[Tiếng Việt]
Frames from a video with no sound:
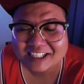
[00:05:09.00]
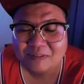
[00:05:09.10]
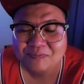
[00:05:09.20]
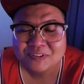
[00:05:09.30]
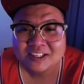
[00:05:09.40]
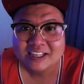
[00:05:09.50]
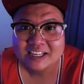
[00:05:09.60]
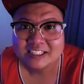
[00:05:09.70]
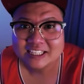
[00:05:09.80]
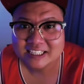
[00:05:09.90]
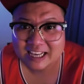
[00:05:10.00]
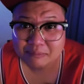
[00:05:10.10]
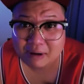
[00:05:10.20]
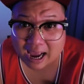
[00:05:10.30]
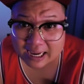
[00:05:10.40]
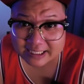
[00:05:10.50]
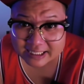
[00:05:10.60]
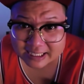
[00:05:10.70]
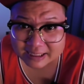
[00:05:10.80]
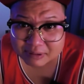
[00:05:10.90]
cách up thì ngày mai
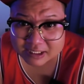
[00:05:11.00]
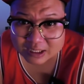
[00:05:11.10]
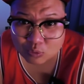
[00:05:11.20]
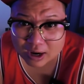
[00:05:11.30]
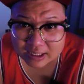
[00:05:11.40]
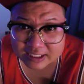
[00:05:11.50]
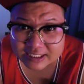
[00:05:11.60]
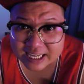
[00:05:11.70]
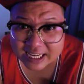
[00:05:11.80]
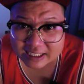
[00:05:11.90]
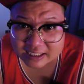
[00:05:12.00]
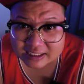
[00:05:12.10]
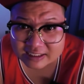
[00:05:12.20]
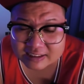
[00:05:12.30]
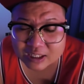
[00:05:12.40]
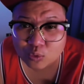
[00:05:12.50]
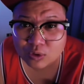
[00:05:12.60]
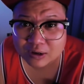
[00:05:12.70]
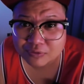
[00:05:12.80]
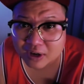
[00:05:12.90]
à, mình sẽ quay trên xe thử đi
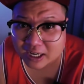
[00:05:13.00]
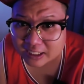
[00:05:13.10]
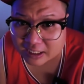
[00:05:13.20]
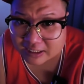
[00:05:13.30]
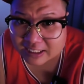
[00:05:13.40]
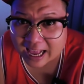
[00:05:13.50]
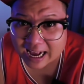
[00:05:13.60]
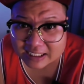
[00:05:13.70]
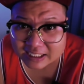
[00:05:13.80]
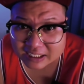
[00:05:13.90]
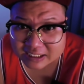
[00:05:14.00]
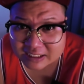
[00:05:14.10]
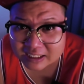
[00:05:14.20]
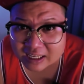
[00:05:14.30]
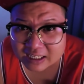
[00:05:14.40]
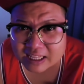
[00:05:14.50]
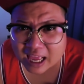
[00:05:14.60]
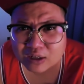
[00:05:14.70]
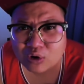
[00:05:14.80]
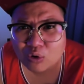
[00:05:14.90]
uống cà phê thử đi ăn thử
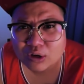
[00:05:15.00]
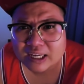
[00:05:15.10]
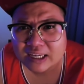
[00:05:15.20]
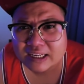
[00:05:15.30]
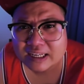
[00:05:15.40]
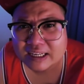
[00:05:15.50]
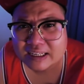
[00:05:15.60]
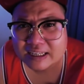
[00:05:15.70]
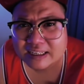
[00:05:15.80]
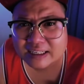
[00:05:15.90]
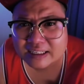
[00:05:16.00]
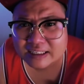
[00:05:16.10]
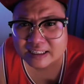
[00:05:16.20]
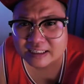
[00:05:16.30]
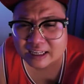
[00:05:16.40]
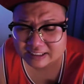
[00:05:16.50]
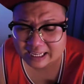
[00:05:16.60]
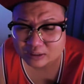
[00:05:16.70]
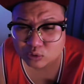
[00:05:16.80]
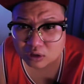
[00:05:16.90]
để coi cái cái cái cái cái cái, cái hình
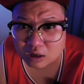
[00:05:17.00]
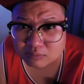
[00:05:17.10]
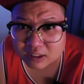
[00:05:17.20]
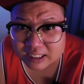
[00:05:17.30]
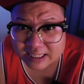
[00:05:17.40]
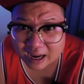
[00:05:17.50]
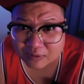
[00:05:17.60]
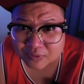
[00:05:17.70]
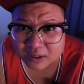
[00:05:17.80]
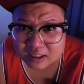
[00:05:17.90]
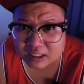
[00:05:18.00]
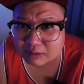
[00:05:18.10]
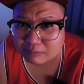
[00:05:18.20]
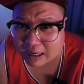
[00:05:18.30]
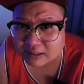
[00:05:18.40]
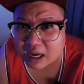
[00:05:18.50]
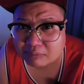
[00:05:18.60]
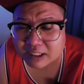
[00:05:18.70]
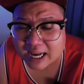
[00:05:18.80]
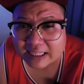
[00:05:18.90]
ảnh của nó như thế nào nhưng mà ban
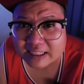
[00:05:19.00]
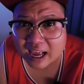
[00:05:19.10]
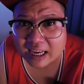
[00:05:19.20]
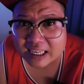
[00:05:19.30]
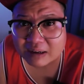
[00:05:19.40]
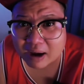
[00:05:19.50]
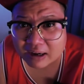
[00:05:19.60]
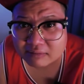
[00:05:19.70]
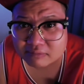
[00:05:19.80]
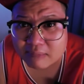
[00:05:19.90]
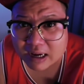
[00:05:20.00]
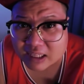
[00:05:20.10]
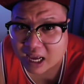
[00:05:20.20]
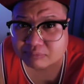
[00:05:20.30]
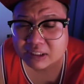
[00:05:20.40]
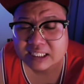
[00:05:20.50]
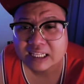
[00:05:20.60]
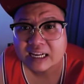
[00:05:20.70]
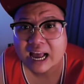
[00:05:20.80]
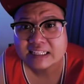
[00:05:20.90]
đêm thì khá tệ nha các bạn ban đêm thì cái
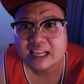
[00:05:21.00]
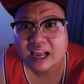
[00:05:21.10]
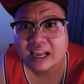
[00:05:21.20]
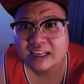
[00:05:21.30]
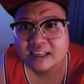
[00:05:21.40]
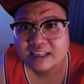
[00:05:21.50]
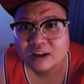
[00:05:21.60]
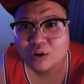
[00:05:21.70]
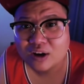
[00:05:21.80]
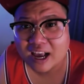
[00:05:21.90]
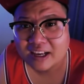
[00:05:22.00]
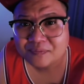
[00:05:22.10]
này nó khá tệ ok